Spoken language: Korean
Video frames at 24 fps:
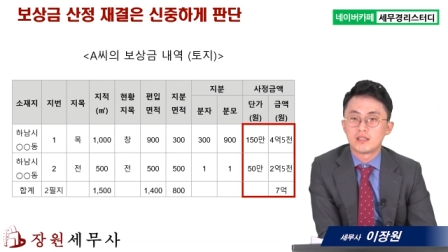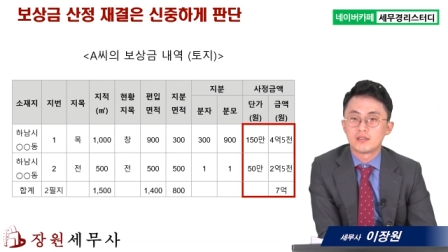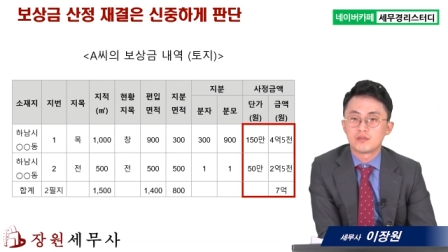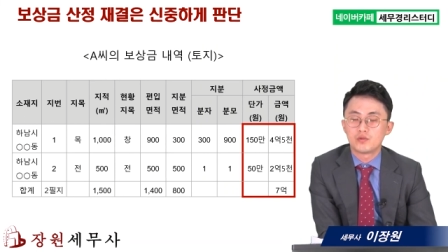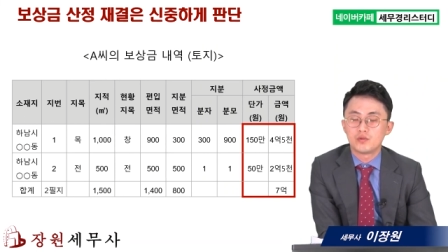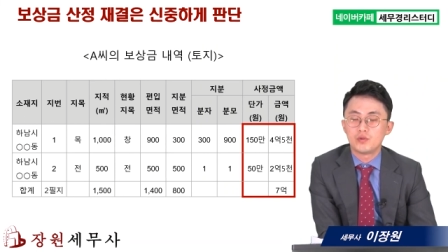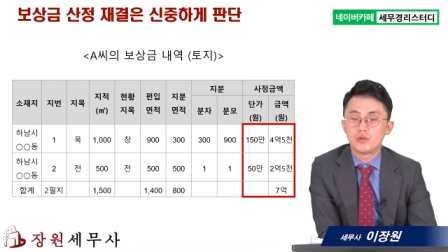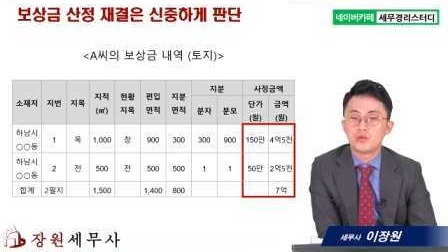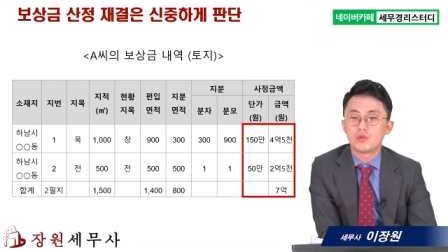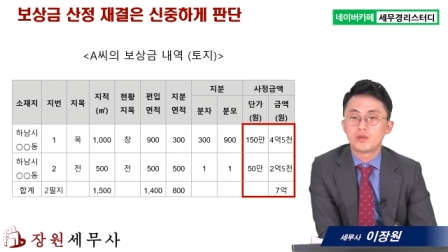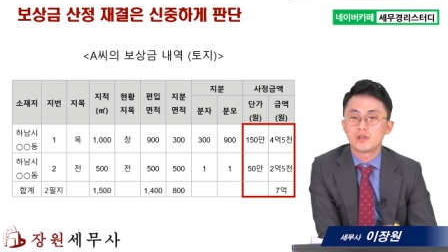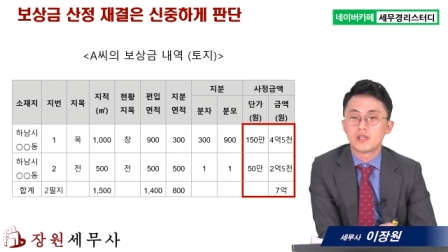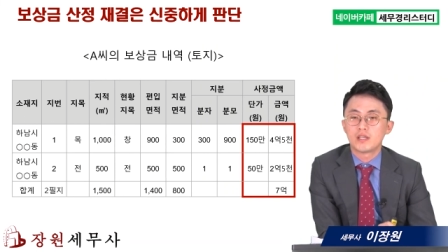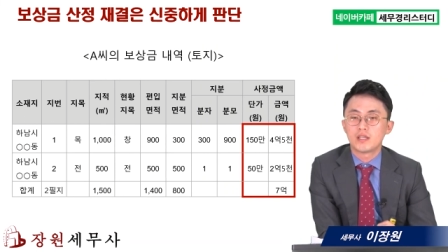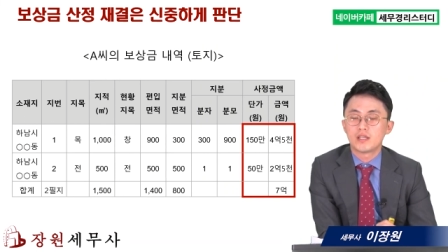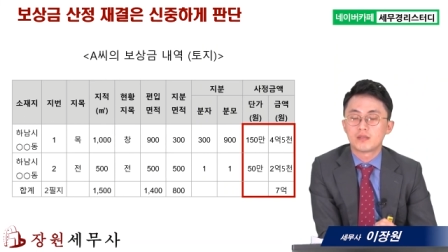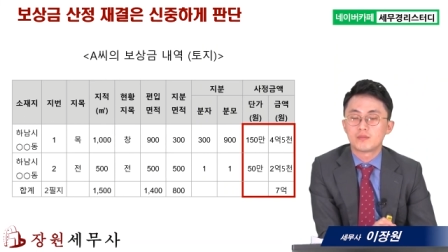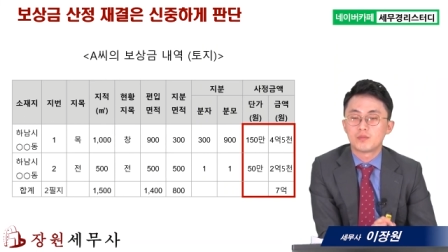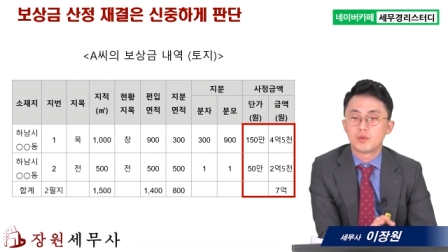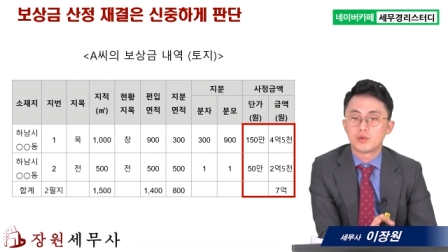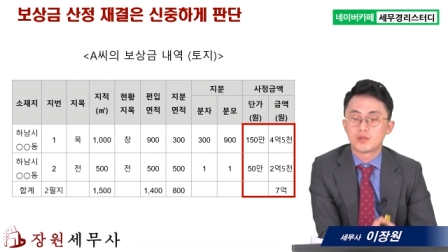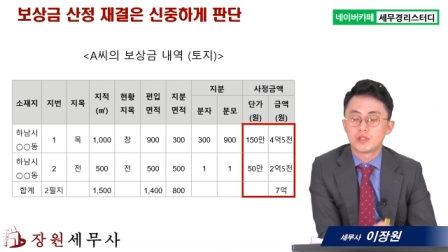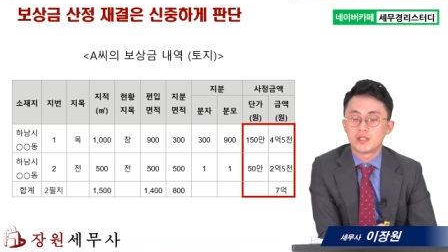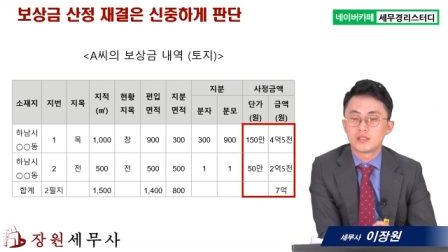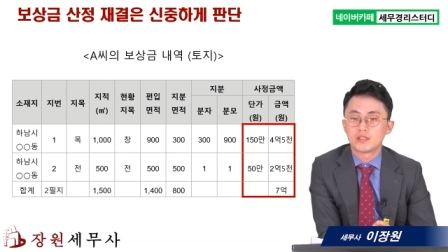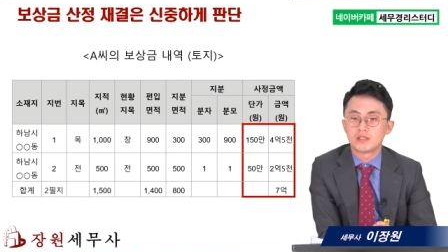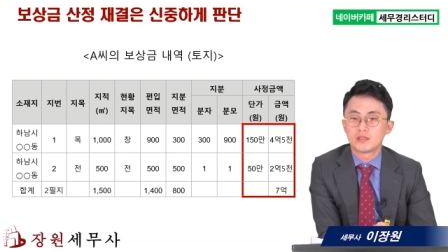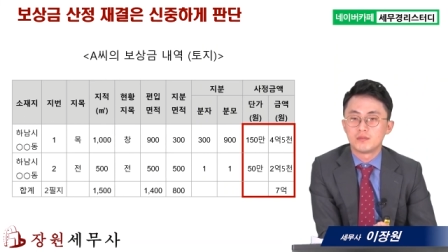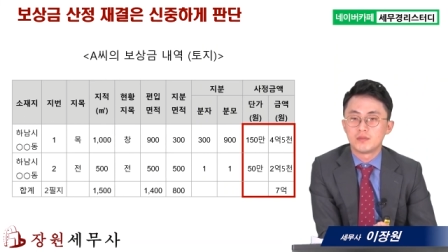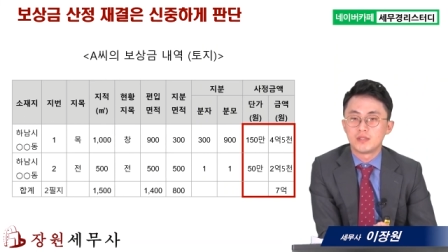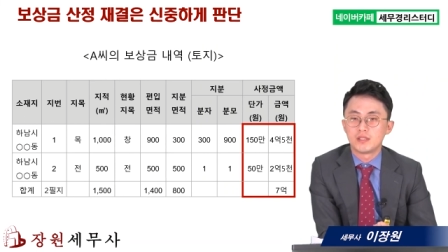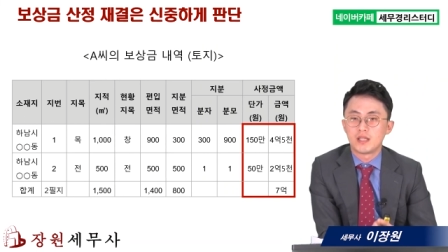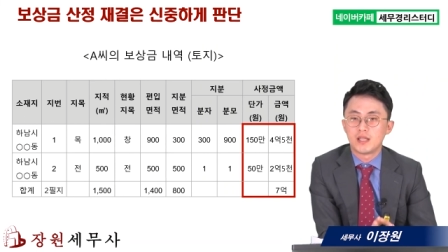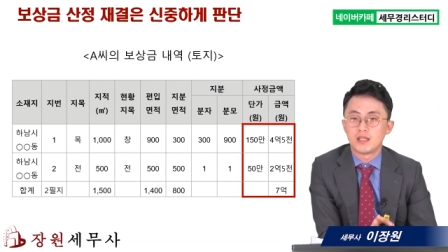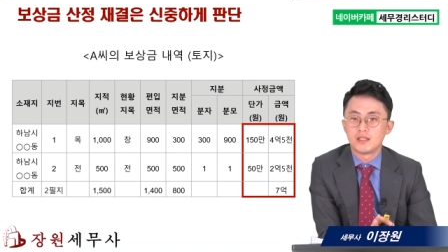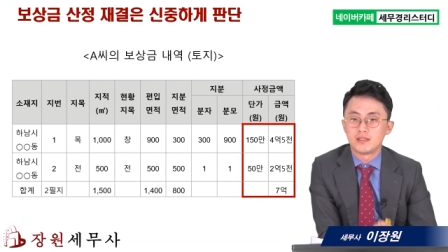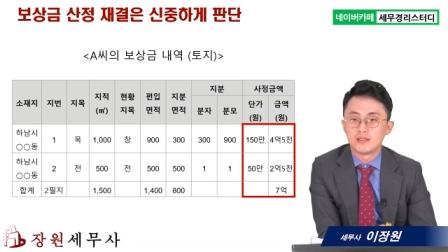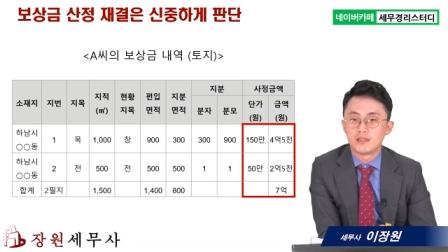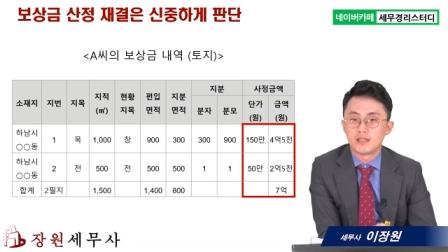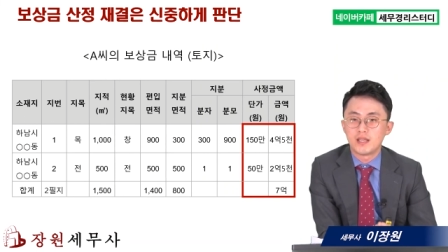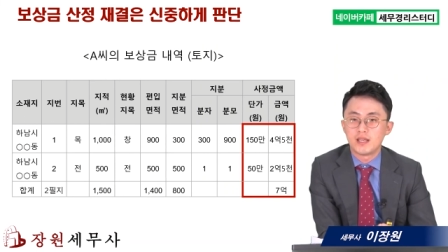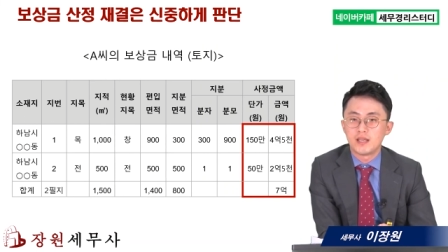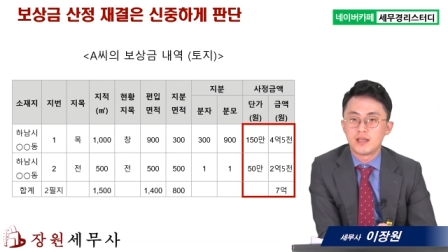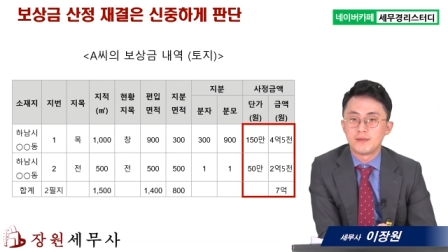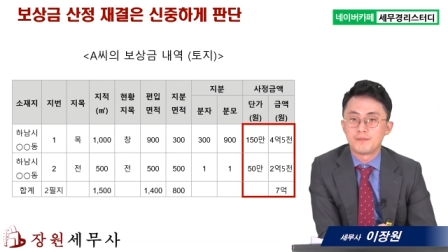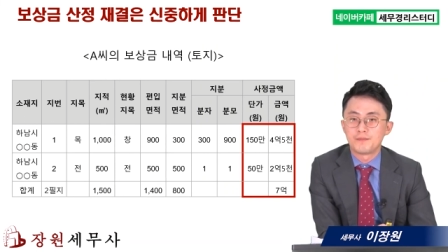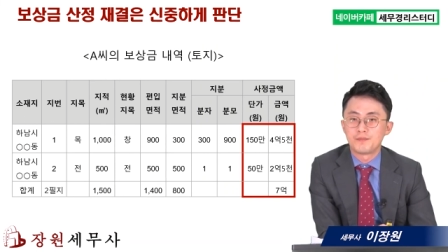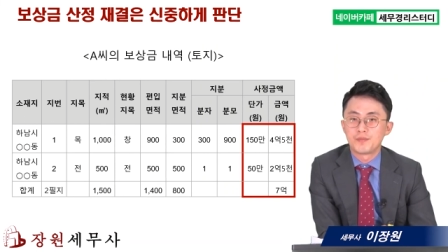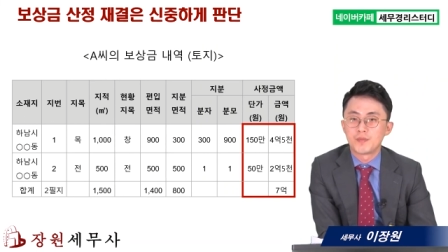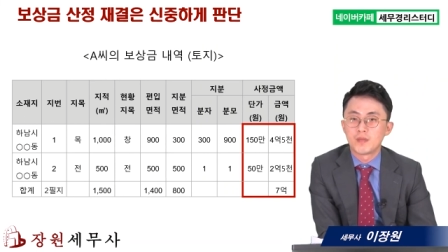수용가액 보상금이 되는데